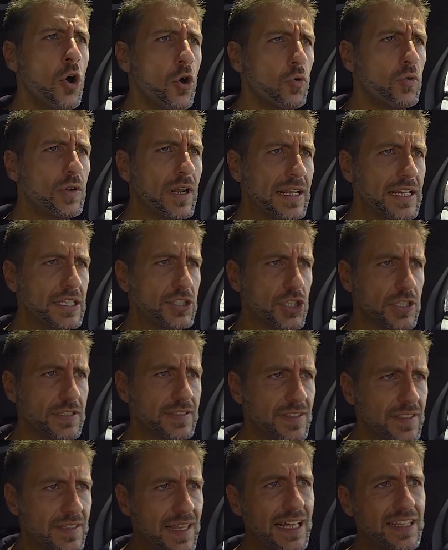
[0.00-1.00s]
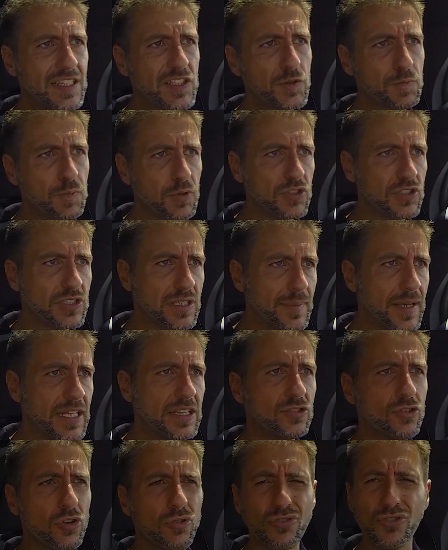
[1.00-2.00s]
una necessità di
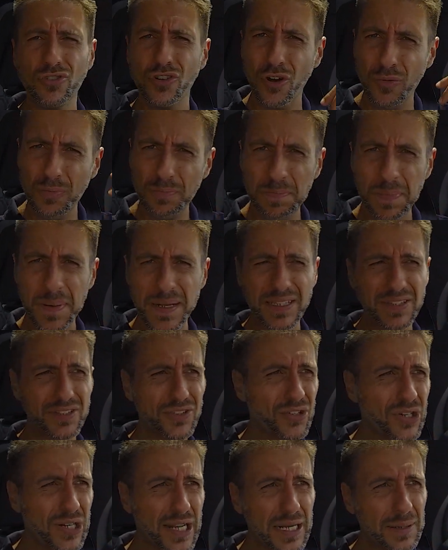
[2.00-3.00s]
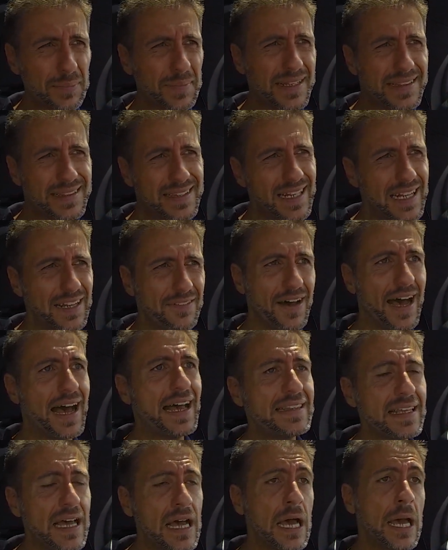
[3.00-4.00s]
spostamento non particolarmente
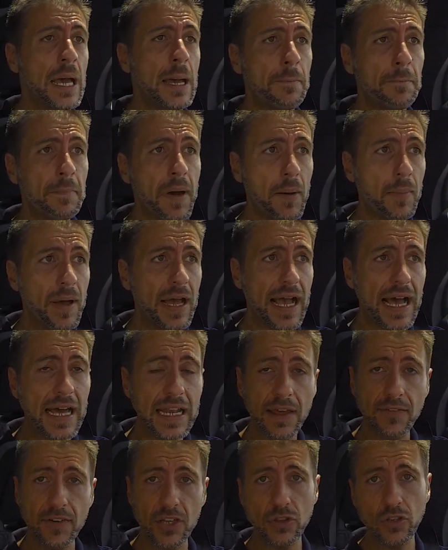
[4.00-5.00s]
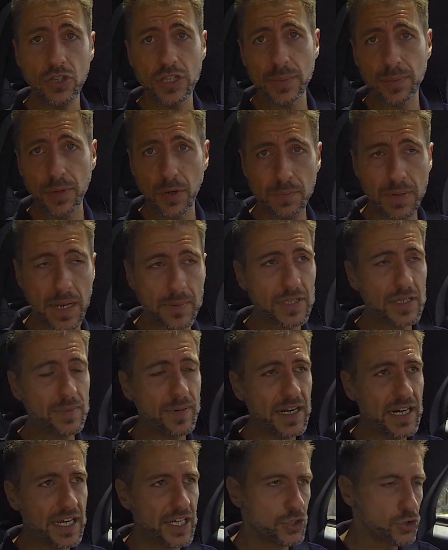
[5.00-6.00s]
elevata, ma magari avendo dei problemi di
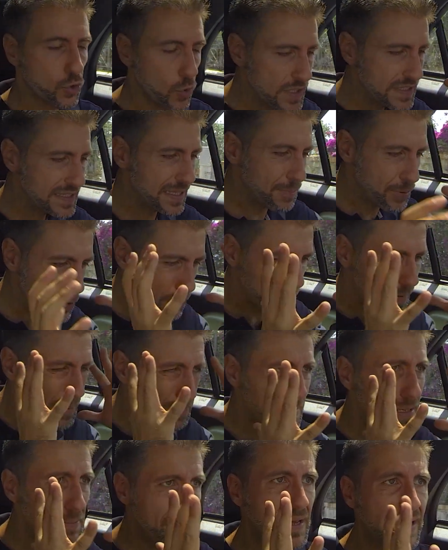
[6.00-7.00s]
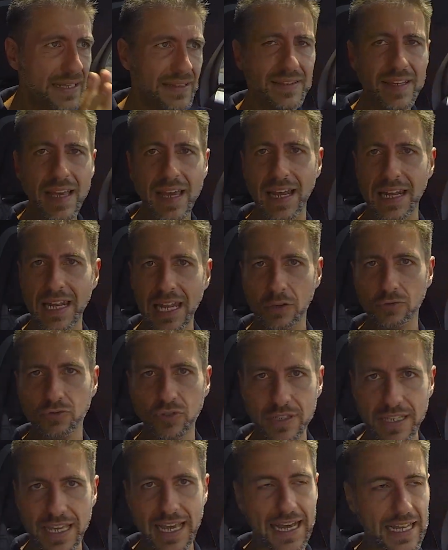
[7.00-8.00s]
parcheggio. Questa probabilmente è l'auto
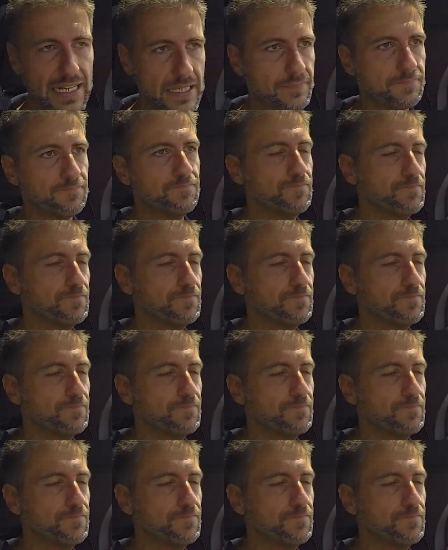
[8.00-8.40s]
ideale.